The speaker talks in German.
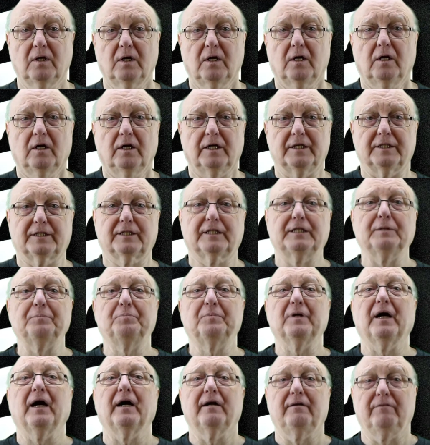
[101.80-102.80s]
Es
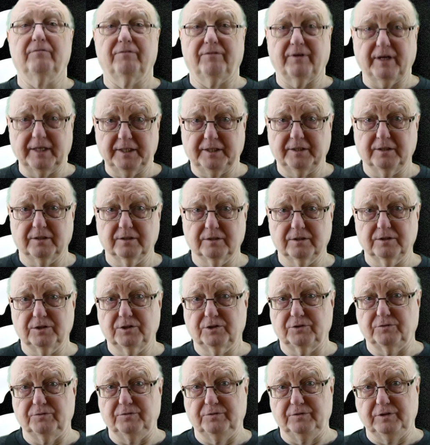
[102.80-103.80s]
gibt ein
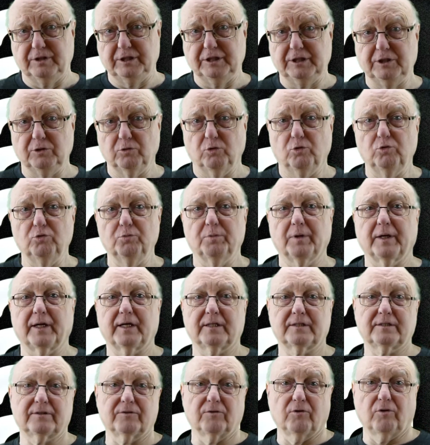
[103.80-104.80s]
weiteres Video über
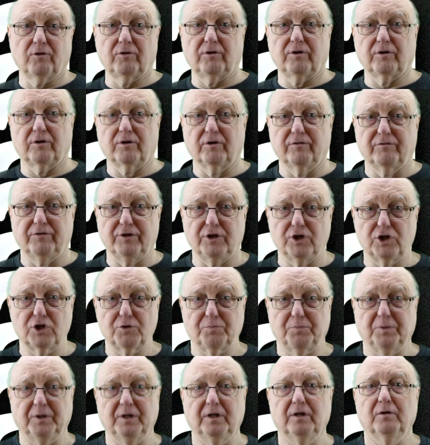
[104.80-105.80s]
das neue
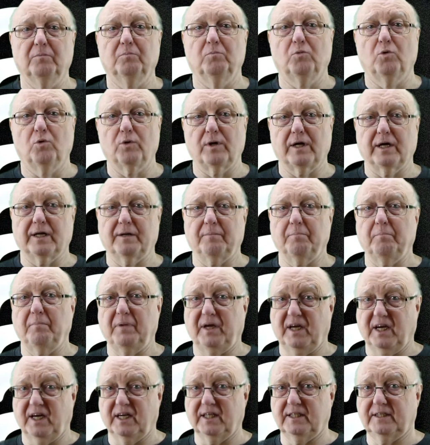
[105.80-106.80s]
Gewinnspiel im Monat
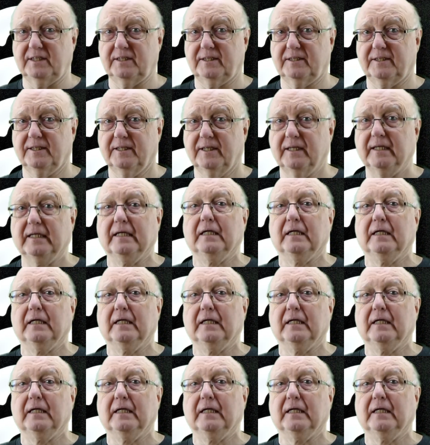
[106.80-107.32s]
März.